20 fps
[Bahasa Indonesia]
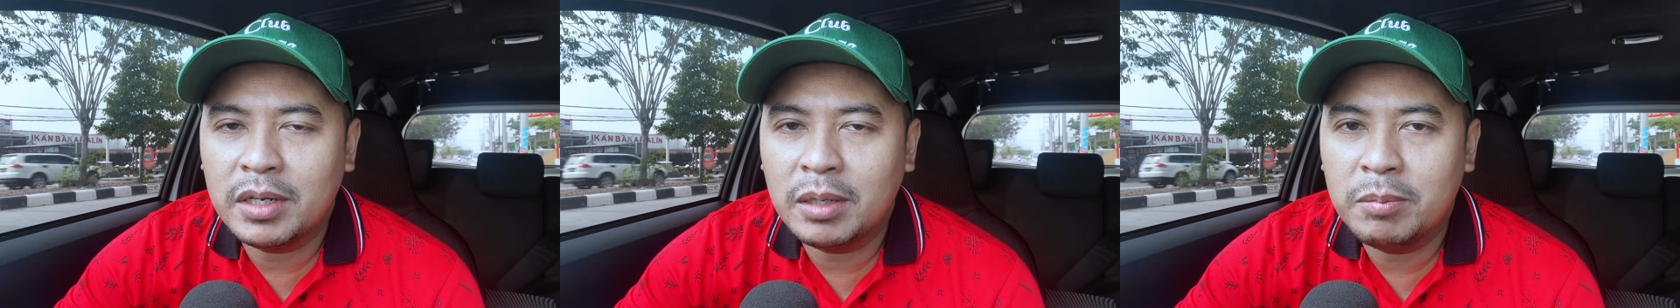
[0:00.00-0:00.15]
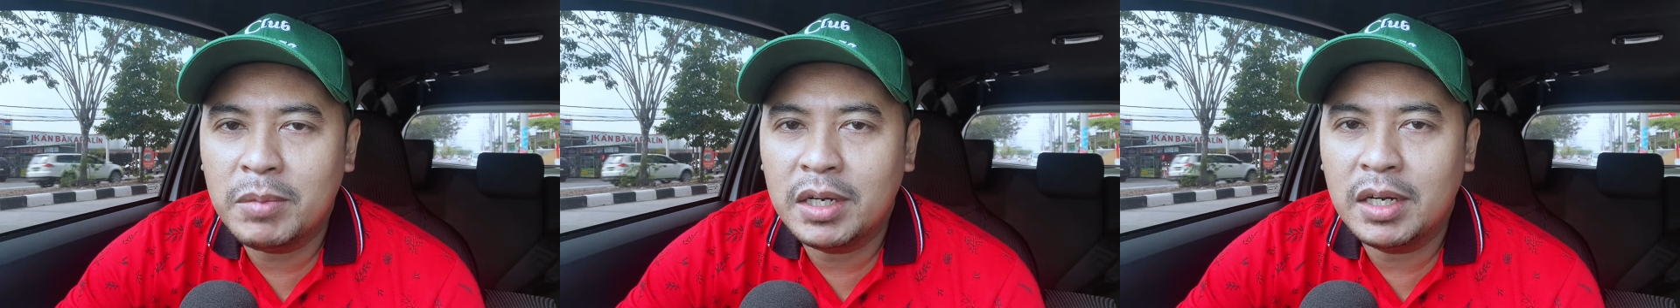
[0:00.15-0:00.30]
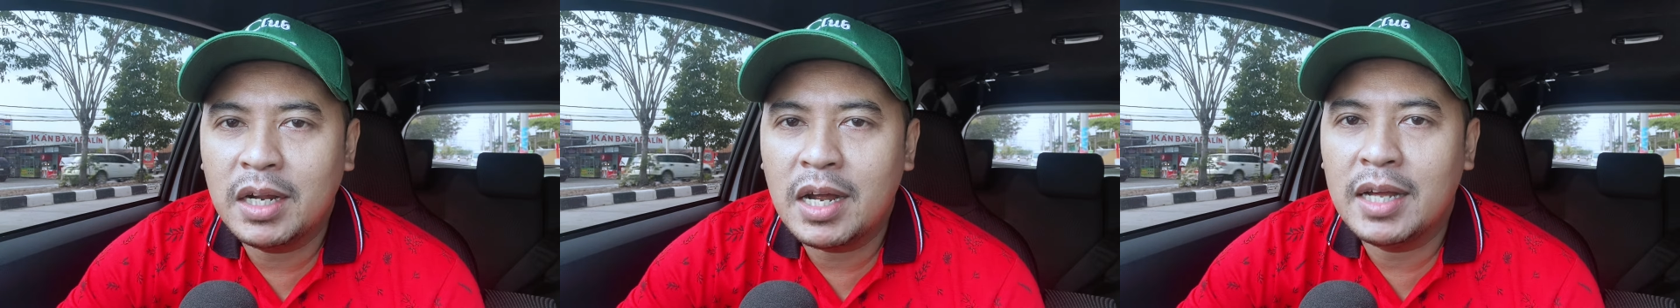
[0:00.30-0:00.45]

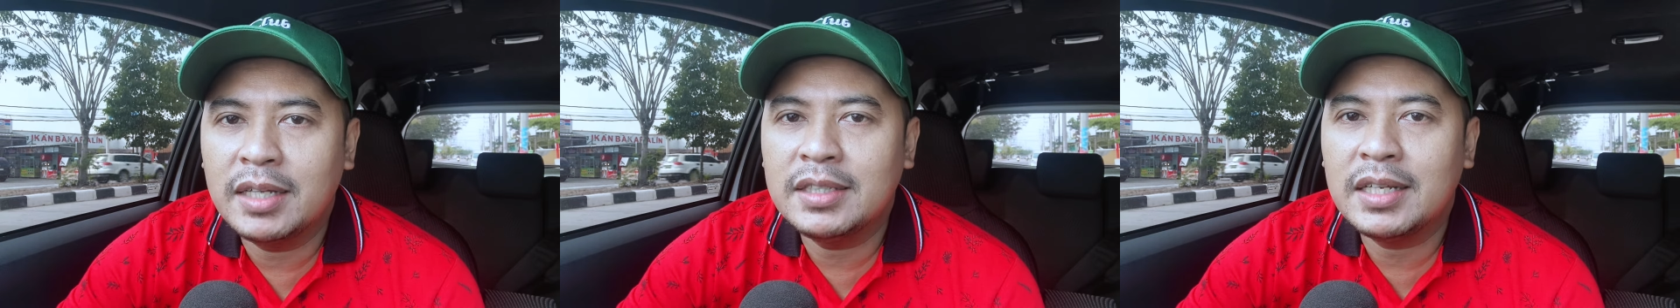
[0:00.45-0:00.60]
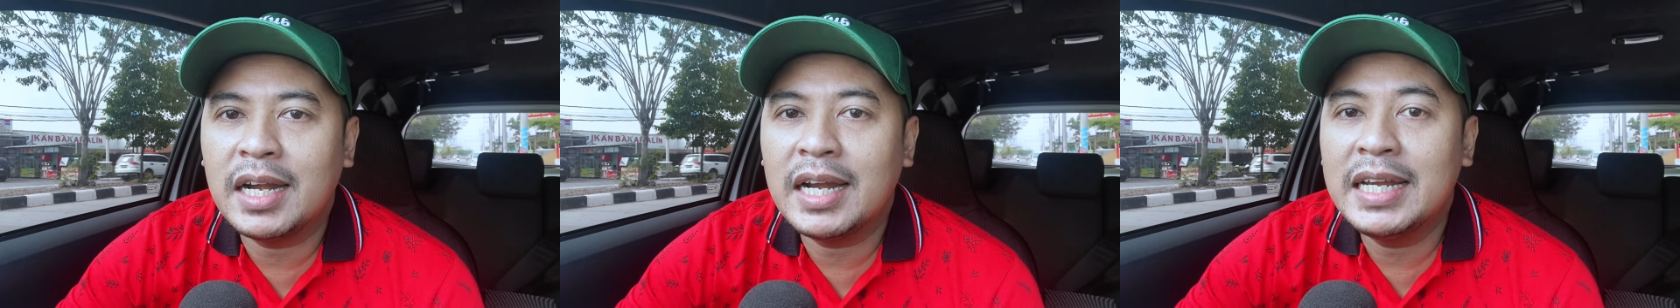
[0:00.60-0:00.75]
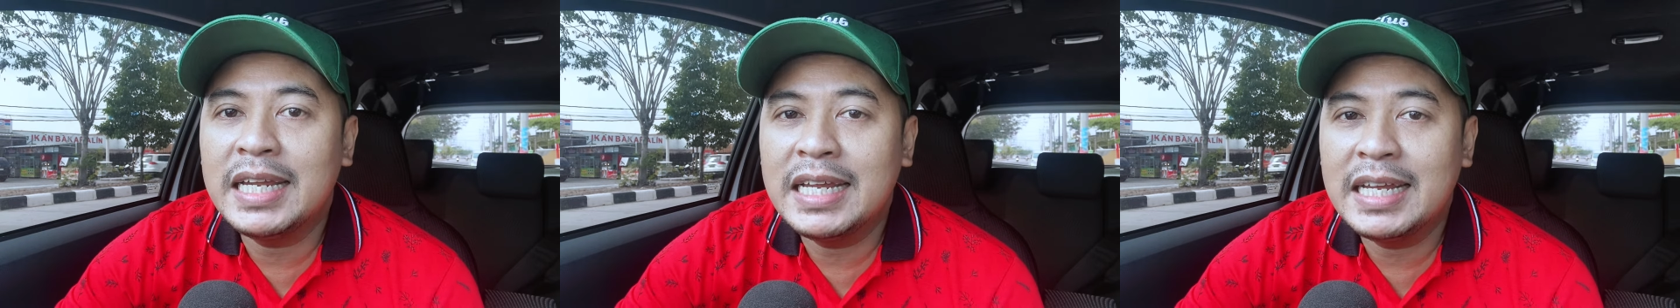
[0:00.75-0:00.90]
berkembang dengan
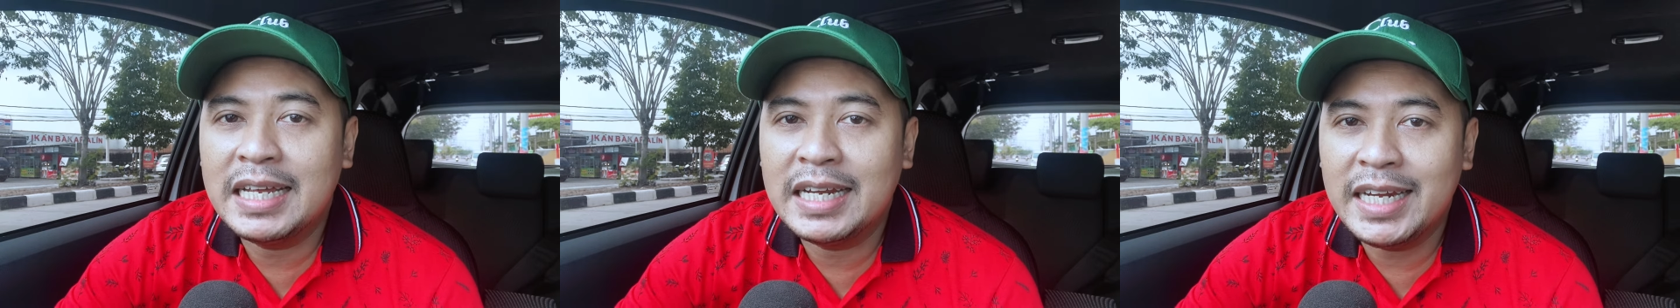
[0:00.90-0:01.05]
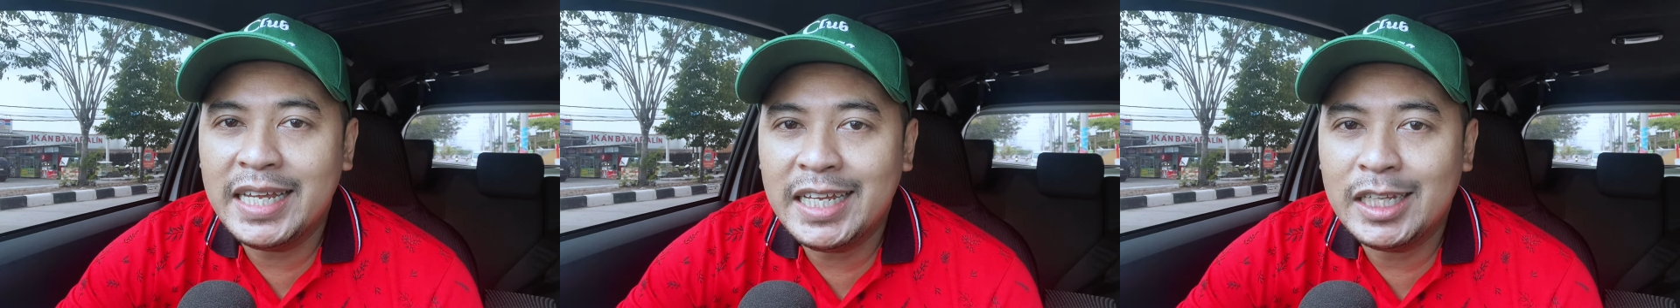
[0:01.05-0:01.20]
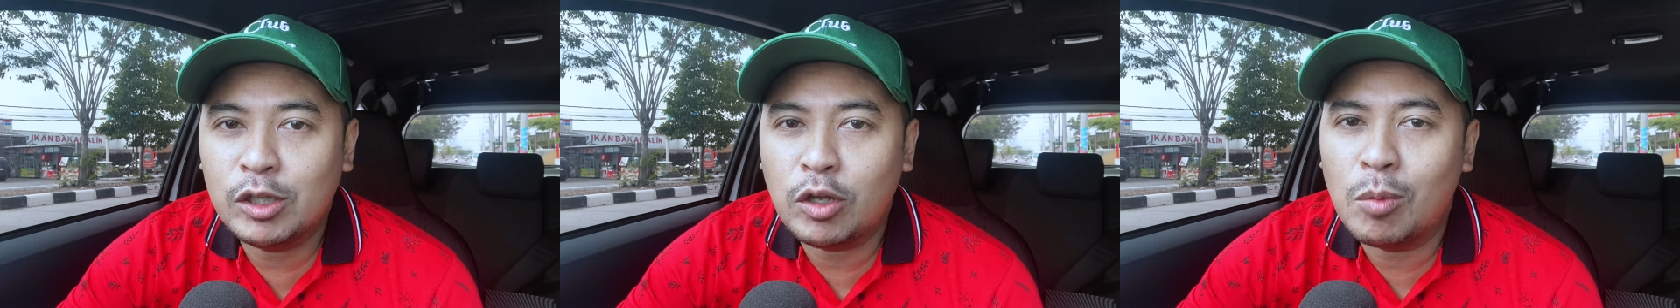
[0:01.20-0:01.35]
cara di
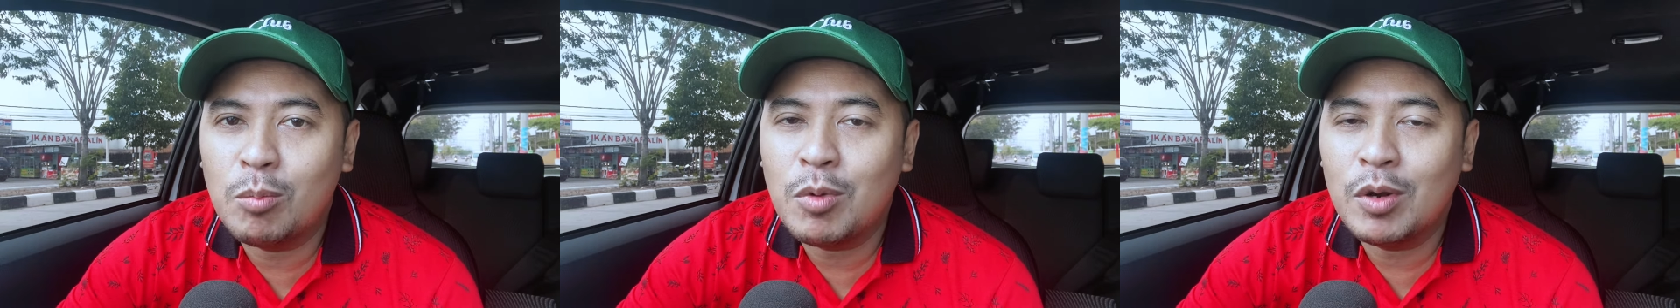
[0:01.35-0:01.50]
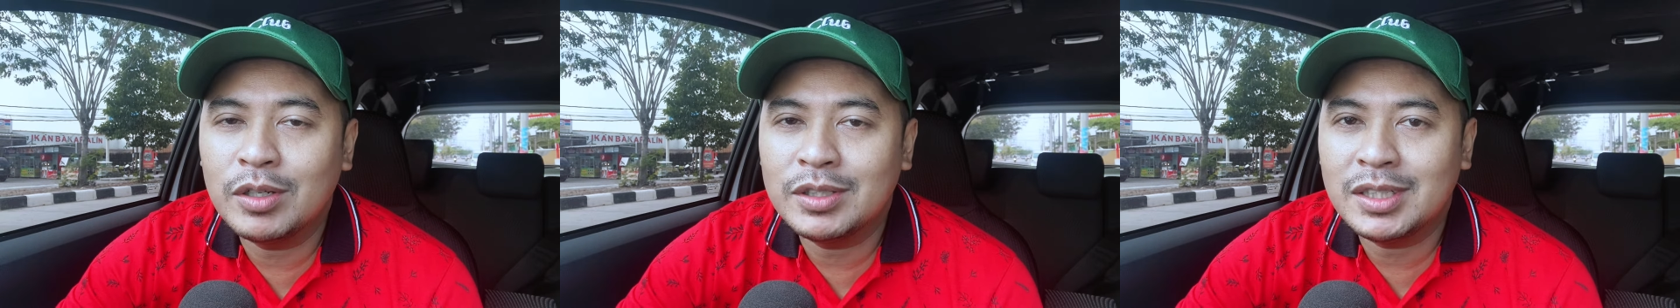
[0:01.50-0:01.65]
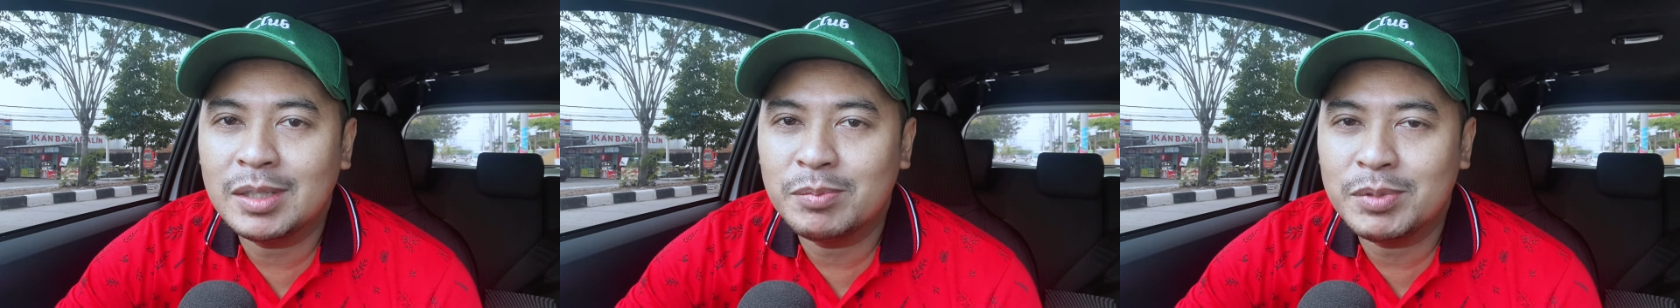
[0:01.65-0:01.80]
klik
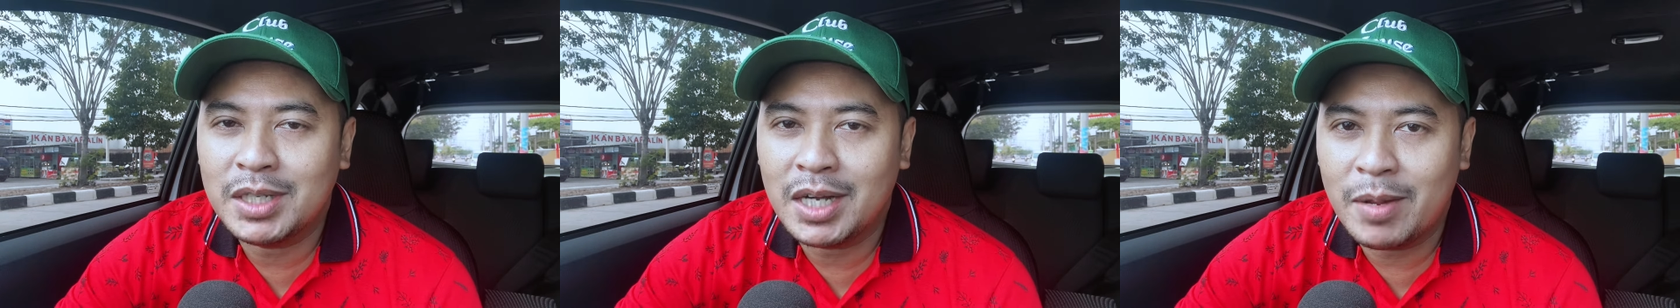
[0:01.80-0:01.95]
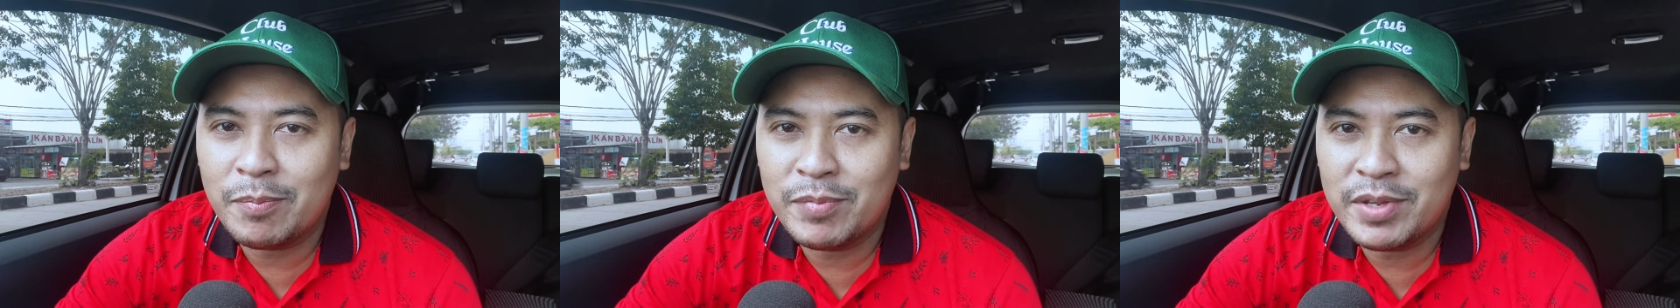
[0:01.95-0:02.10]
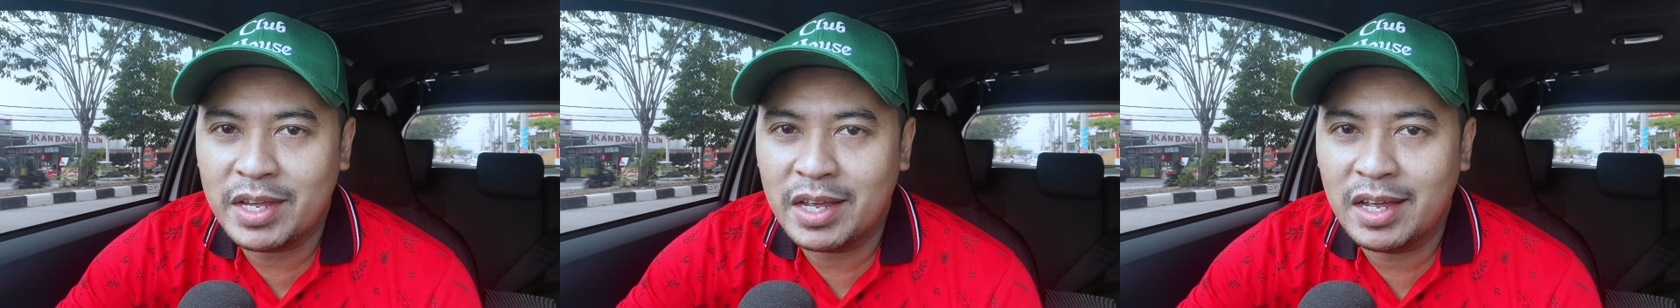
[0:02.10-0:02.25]
tombol
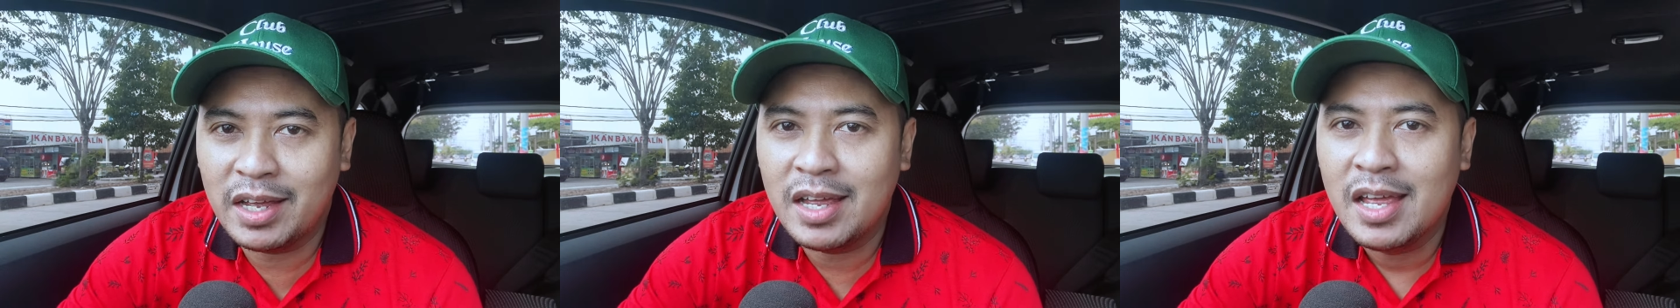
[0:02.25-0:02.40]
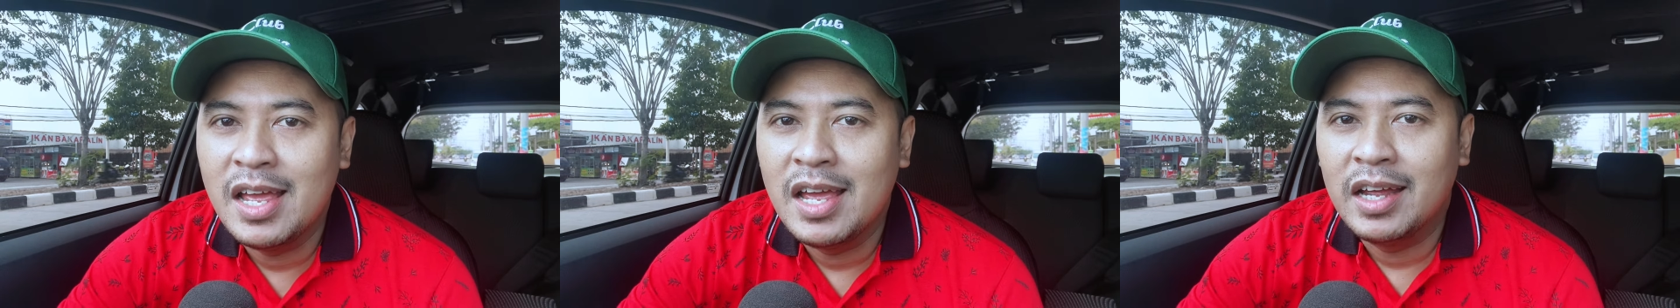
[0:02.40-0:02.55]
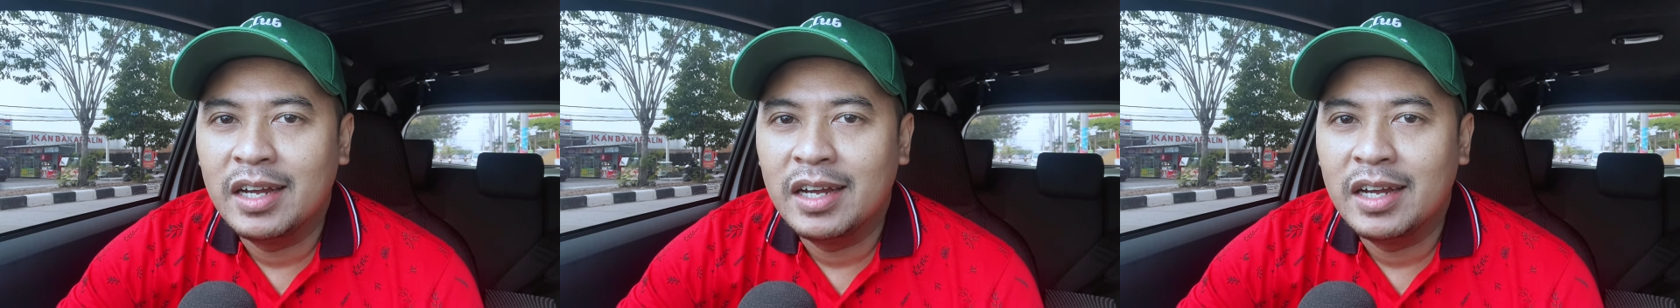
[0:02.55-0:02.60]
subscribe-nya,